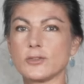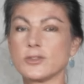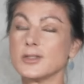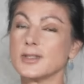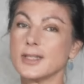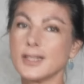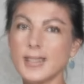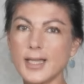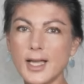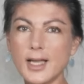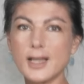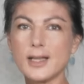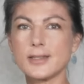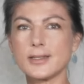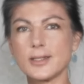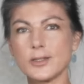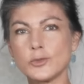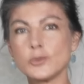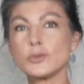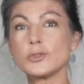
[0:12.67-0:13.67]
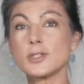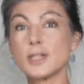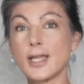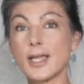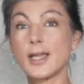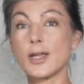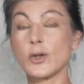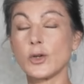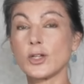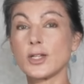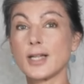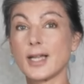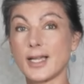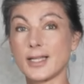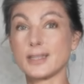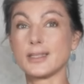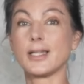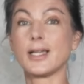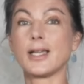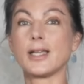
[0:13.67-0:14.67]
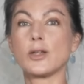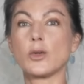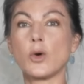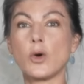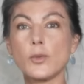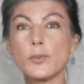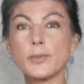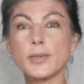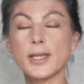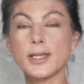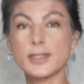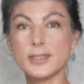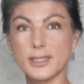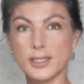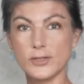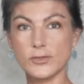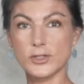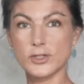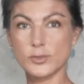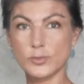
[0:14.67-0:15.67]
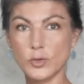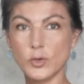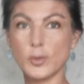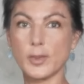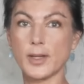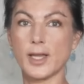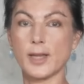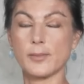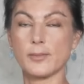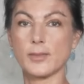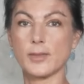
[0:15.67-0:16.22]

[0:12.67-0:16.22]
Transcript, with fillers: Und ja, der gute Herr Höcke hat ja ein objektives Problem.